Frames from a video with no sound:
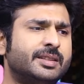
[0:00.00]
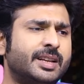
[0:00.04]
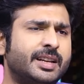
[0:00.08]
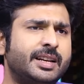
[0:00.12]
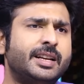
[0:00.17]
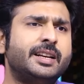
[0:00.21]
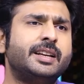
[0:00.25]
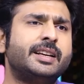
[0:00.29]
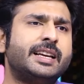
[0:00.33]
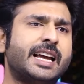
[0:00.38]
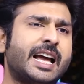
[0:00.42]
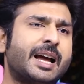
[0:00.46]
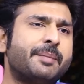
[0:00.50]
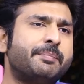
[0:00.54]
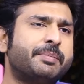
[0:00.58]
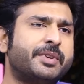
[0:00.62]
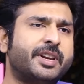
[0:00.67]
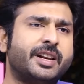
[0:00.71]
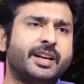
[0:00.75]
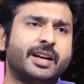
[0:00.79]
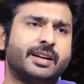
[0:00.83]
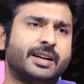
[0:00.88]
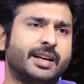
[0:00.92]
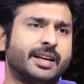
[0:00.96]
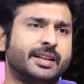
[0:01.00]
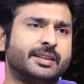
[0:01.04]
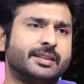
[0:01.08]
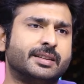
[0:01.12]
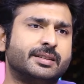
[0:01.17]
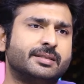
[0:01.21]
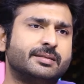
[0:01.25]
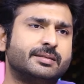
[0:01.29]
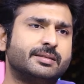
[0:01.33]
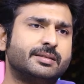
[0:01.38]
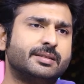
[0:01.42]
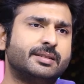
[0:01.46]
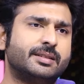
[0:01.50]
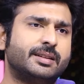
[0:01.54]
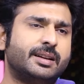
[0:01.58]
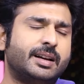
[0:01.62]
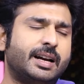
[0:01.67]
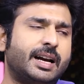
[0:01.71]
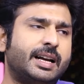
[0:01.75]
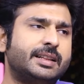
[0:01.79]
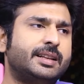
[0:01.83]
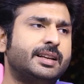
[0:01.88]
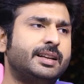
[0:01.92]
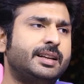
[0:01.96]
తెలియని గ్యాప్ క్రియేట్ అయింది
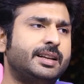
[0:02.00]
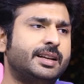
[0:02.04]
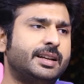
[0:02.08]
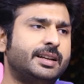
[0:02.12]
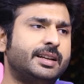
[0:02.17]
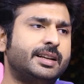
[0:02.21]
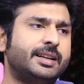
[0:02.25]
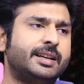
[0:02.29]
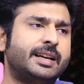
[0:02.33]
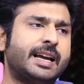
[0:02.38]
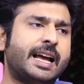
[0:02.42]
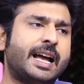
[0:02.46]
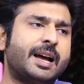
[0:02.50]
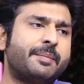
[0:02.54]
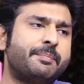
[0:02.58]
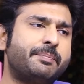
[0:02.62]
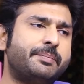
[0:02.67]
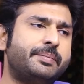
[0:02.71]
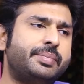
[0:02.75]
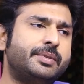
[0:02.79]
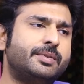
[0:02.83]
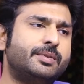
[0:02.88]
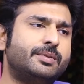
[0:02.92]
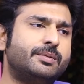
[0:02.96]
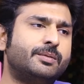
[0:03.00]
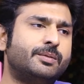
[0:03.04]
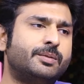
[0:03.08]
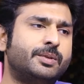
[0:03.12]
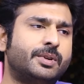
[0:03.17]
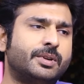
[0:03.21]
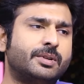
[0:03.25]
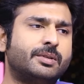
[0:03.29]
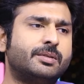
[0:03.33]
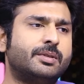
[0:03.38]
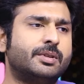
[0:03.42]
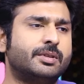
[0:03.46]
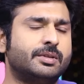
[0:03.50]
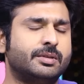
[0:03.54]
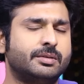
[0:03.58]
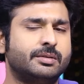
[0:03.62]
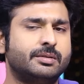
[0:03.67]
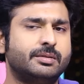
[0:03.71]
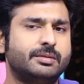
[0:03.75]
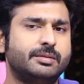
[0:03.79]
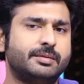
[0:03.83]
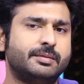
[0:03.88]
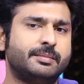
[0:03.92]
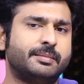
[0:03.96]
ఆ తెలియని గ్యాప్ ఉండకూడదు
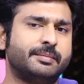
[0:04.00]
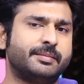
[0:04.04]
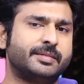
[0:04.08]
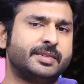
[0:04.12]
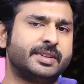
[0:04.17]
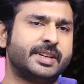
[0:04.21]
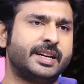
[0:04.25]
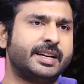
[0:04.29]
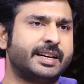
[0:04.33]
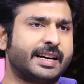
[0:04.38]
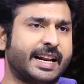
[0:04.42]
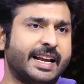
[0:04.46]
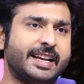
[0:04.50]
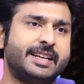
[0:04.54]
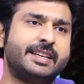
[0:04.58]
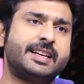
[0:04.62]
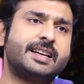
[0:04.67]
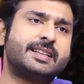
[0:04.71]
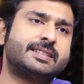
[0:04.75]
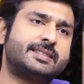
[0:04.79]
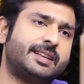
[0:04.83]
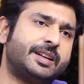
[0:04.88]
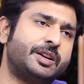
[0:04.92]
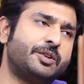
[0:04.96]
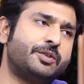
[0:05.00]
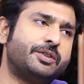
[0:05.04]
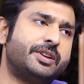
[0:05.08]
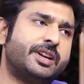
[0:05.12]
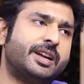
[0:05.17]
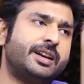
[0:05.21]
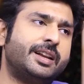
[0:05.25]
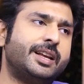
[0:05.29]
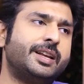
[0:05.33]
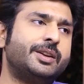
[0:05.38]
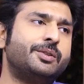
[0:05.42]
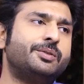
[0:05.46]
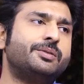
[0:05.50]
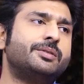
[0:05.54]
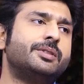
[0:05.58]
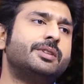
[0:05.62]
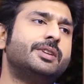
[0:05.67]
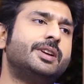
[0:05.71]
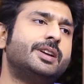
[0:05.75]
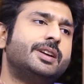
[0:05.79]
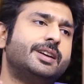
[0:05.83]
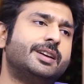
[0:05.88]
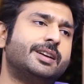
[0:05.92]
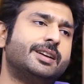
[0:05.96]
నేను ట్రై చేస్తానే ఉన్నా నేను
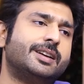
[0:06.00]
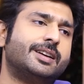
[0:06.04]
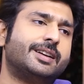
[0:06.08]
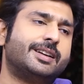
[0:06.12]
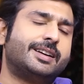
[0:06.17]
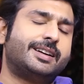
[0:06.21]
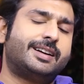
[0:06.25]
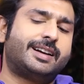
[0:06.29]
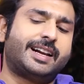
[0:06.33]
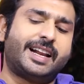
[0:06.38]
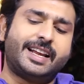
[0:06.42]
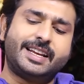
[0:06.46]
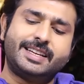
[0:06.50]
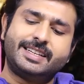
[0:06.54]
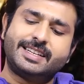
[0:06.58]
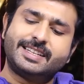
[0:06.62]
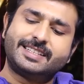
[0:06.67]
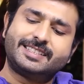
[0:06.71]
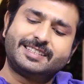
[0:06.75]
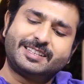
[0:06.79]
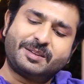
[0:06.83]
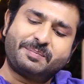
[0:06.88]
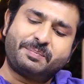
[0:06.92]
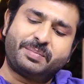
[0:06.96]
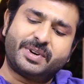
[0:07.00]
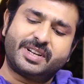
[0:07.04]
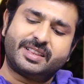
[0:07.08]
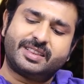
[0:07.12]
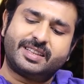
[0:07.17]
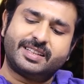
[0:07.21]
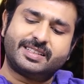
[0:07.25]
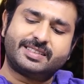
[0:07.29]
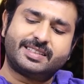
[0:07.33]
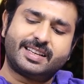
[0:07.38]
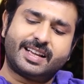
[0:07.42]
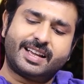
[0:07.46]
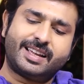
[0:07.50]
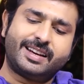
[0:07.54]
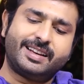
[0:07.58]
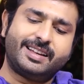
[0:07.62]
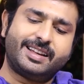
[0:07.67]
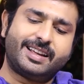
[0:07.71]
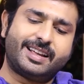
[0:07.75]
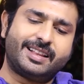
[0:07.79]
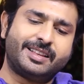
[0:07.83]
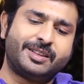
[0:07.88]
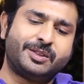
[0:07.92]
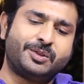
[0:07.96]
ట్రై చేసిన ప్రతిసారి
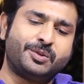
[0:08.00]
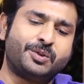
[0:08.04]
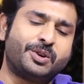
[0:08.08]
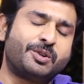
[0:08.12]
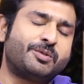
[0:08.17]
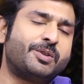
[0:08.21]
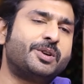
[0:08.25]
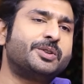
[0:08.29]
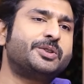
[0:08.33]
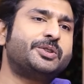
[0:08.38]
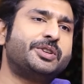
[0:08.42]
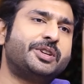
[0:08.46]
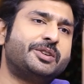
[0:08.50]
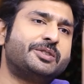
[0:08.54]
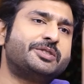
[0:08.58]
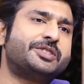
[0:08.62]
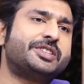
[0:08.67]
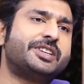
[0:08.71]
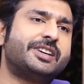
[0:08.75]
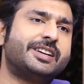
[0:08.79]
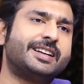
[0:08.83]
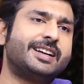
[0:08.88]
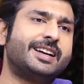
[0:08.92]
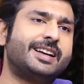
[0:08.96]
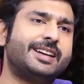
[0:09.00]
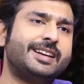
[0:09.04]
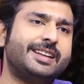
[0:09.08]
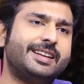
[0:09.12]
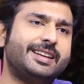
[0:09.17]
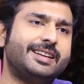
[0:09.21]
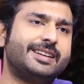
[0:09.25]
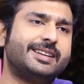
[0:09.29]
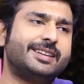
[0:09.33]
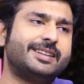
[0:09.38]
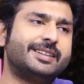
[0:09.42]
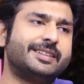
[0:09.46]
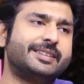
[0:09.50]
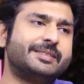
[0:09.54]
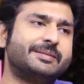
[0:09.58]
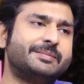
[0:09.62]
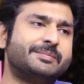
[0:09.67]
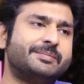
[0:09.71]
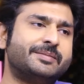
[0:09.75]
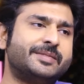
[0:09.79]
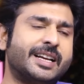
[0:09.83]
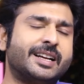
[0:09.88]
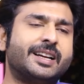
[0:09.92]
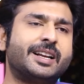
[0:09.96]
అది దూరం అవుతూనే వచ్చాం కానీ
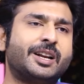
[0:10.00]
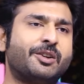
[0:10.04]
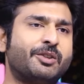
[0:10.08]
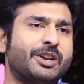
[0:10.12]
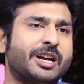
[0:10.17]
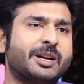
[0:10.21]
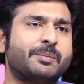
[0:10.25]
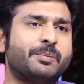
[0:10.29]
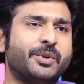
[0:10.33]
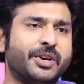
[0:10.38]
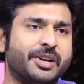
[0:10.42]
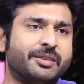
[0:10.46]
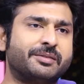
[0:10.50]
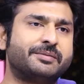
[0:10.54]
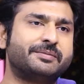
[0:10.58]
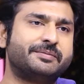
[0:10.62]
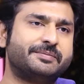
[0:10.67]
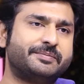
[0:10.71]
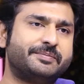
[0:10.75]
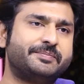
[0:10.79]
దగ్గర అవ్వలేకపోయాం